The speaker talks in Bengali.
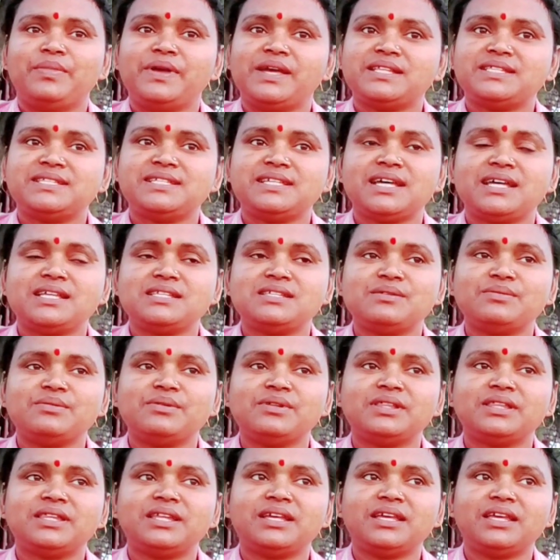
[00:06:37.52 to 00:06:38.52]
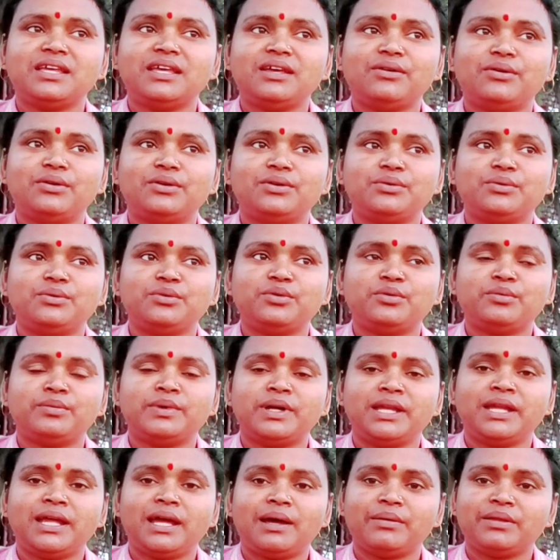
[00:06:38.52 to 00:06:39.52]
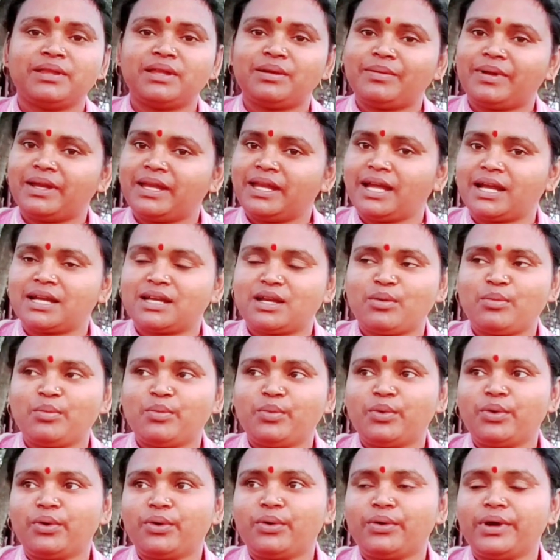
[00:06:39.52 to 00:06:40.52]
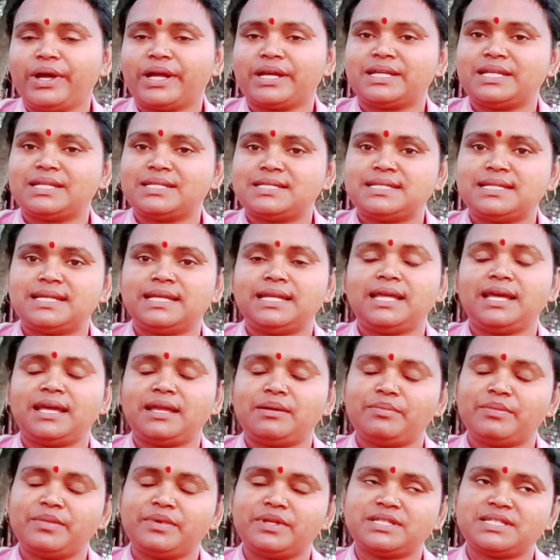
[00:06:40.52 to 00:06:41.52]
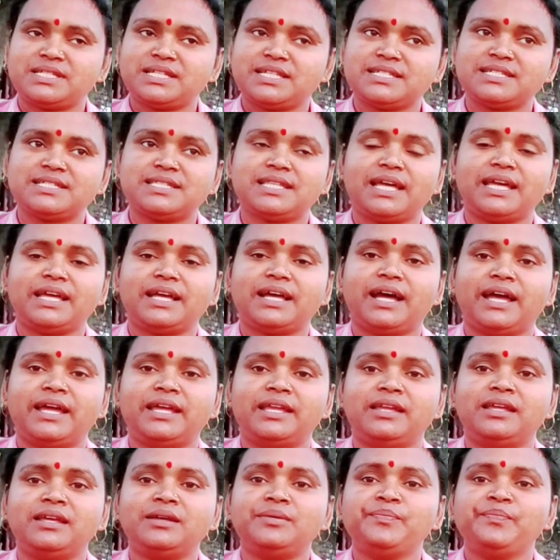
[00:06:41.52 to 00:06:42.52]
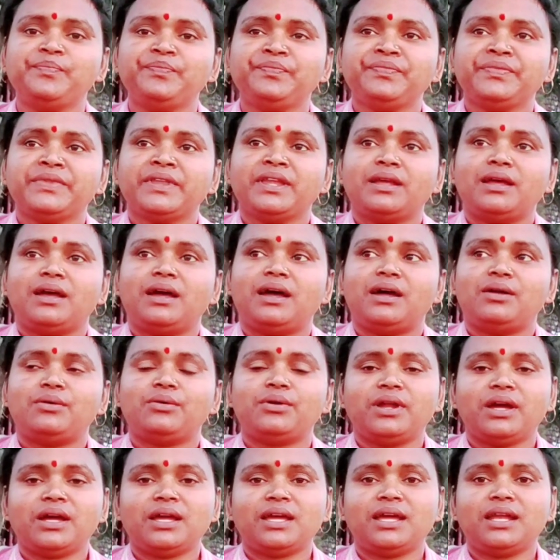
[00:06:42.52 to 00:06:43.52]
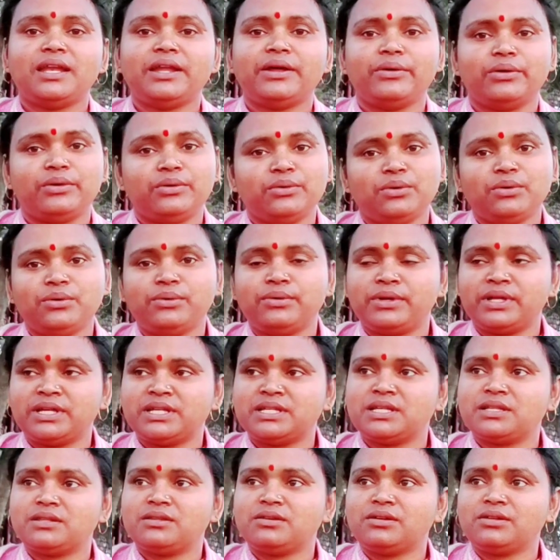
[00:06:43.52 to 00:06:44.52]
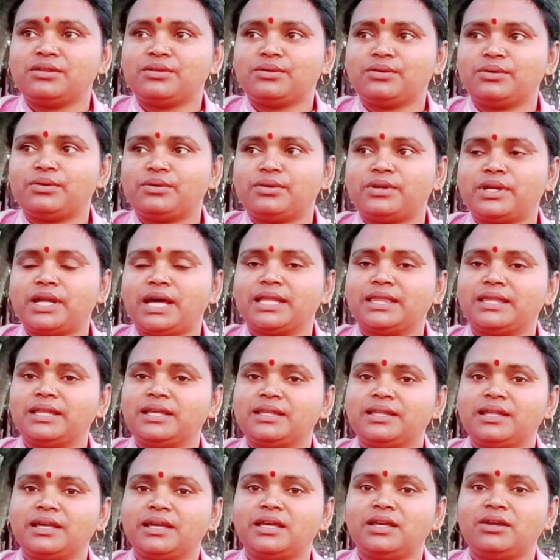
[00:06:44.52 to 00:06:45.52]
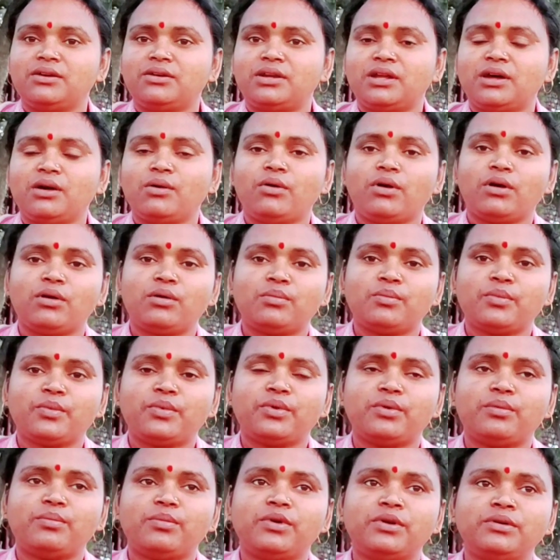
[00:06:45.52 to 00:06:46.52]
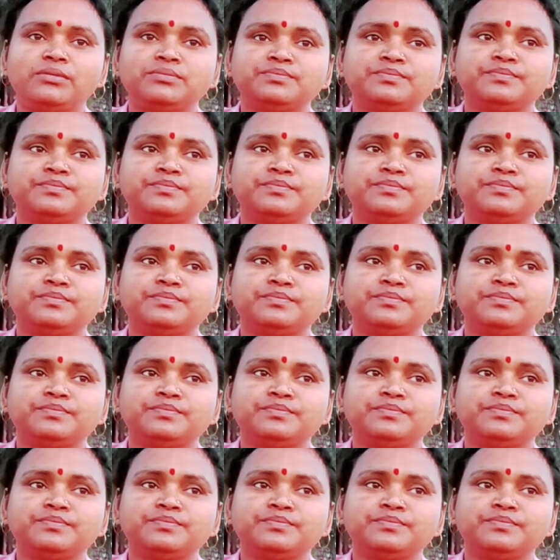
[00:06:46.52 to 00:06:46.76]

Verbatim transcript: বেঁচে আছে বলতে কি ওইটুকু মানে আমাদের বাড়ির একটা বউ একটা ছেলে আর শেষ দায় খায়নি ওরা খেলে ওটুকু উঠে যেত তো রাতে দেখি ওটা গরম করব